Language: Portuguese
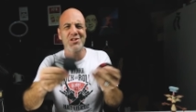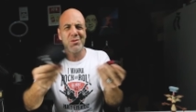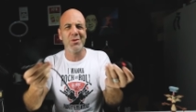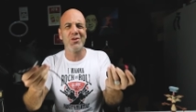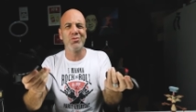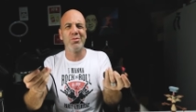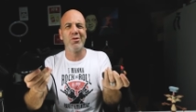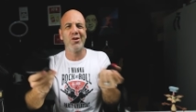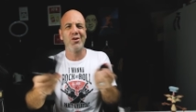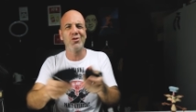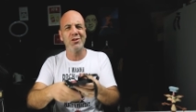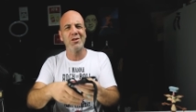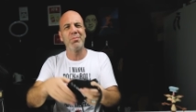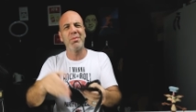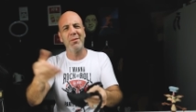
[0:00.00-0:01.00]
acha menos pior?
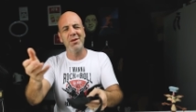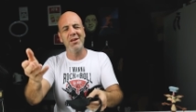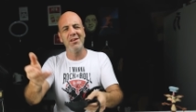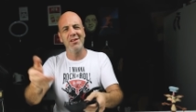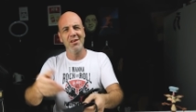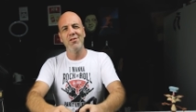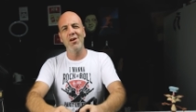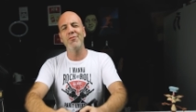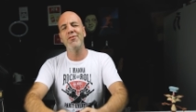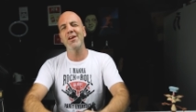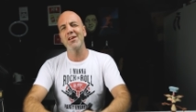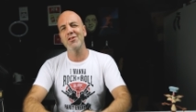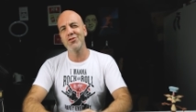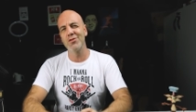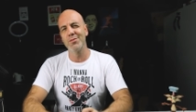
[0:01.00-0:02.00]
Conta pra mim. Vamos
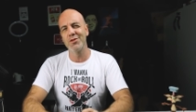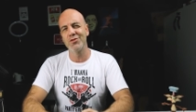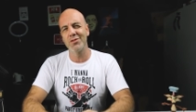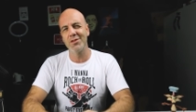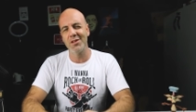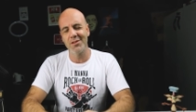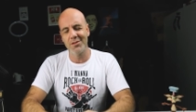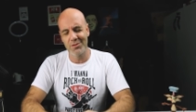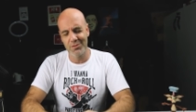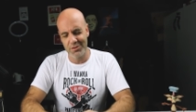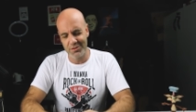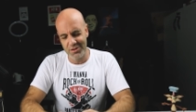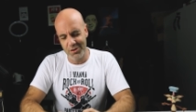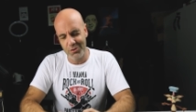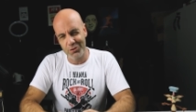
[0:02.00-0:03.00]
falar sobre isso aí. Se
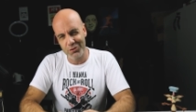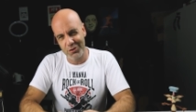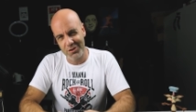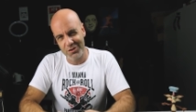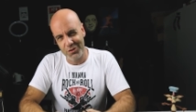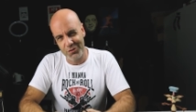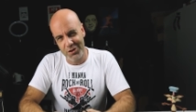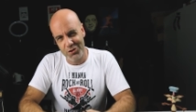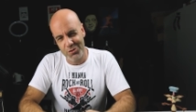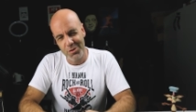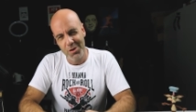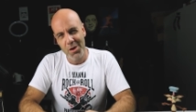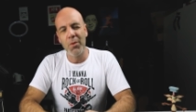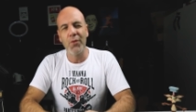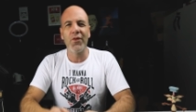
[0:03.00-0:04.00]
você gostou desse vídeo,
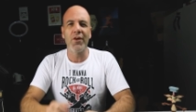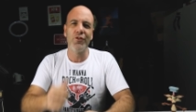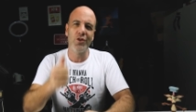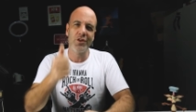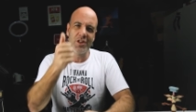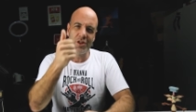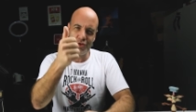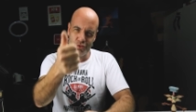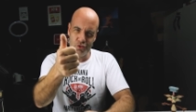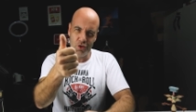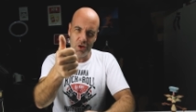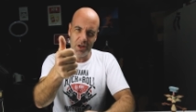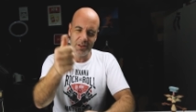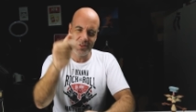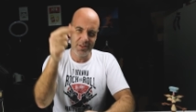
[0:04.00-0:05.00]
por favor, deixe um
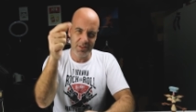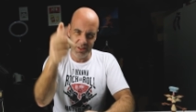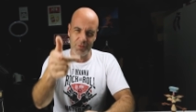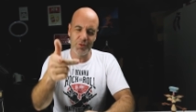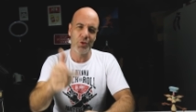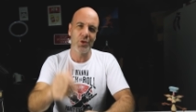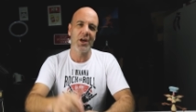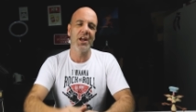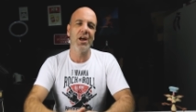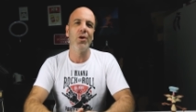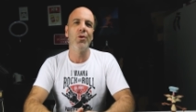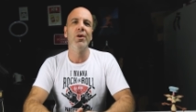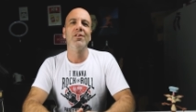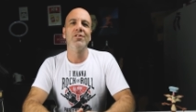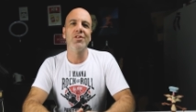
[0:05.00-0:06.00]
joinha, se inscreva no
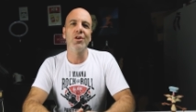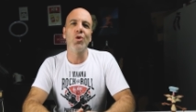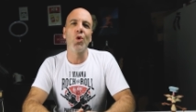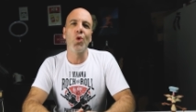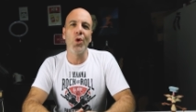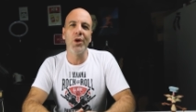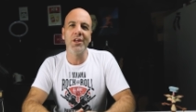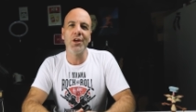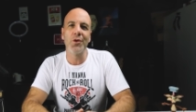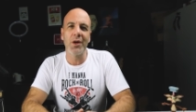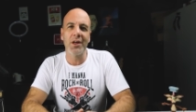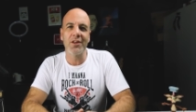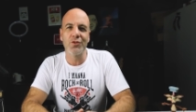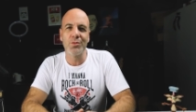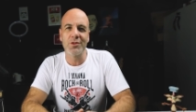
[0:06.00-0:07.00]
canal, siga o Corrida
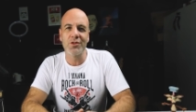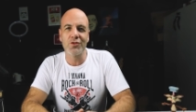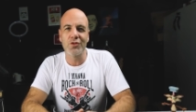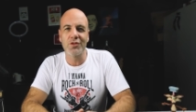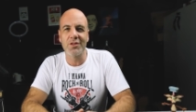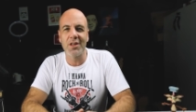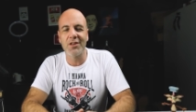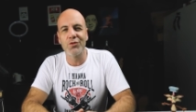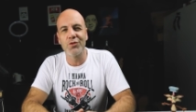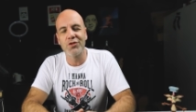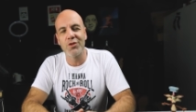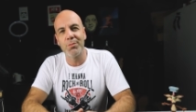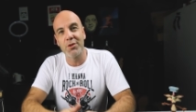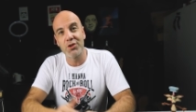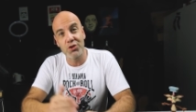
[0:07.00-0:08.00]
Nó nas nas mídias sociais,
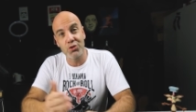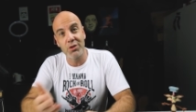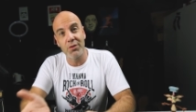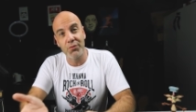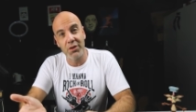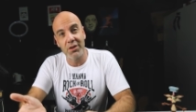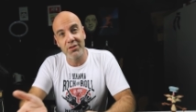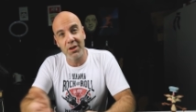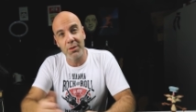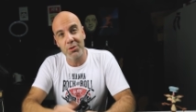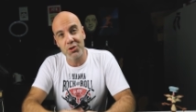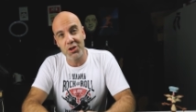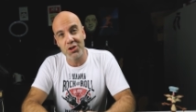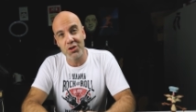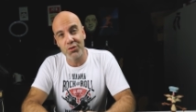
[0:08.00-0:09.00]
você pode ajudar
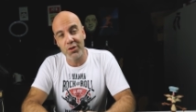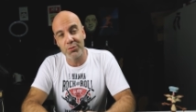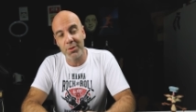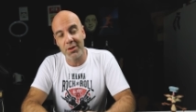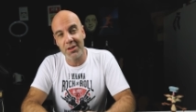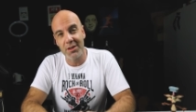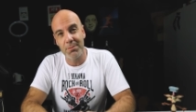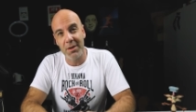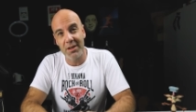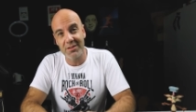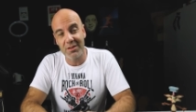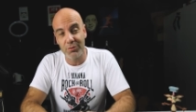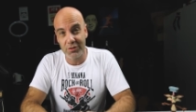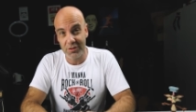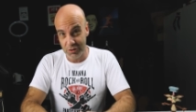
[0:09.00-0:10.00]
financeiramente que a gente faz por aqui.
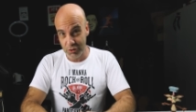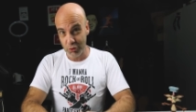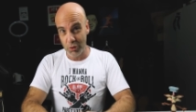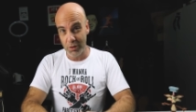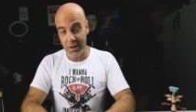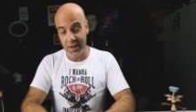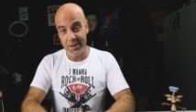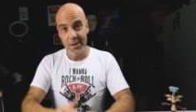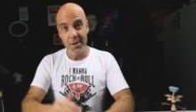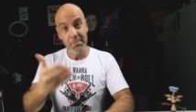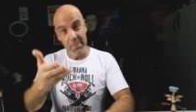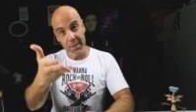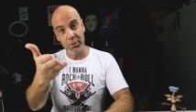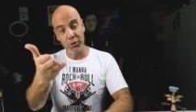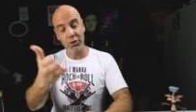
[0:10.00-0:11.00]
Basta você se tornar
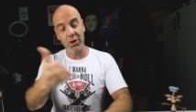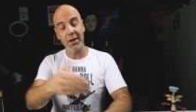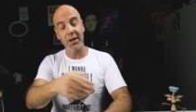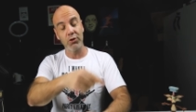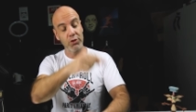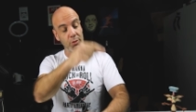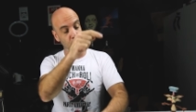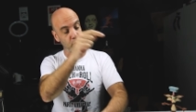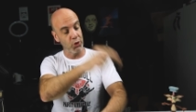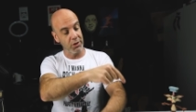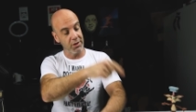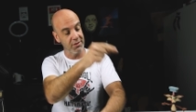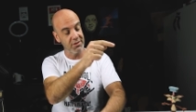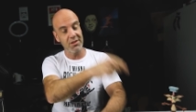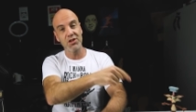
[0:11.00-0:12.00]
membro do canal. Tem um botão
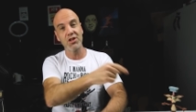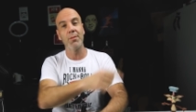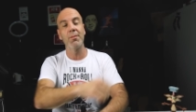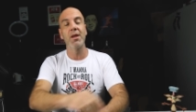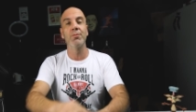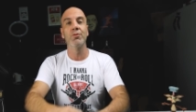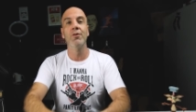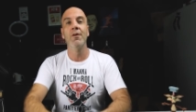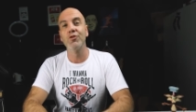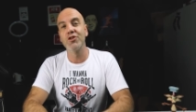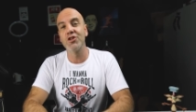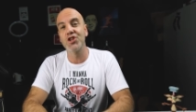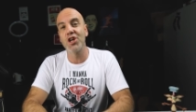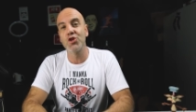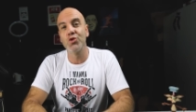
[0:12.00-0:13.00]
aqui, seja membro,
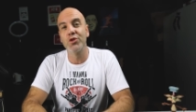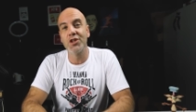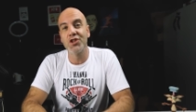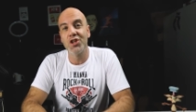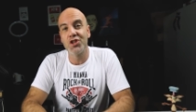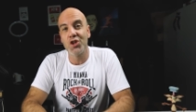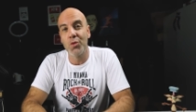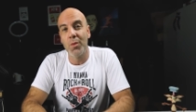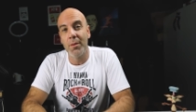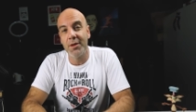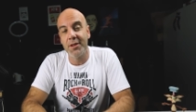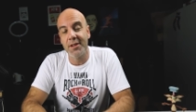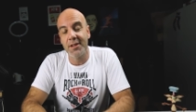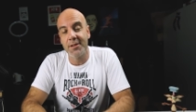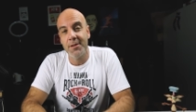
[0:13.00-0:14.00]
você já ajuda a gente de alguma
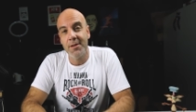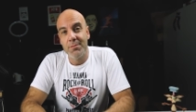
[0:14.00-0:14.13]
maneira,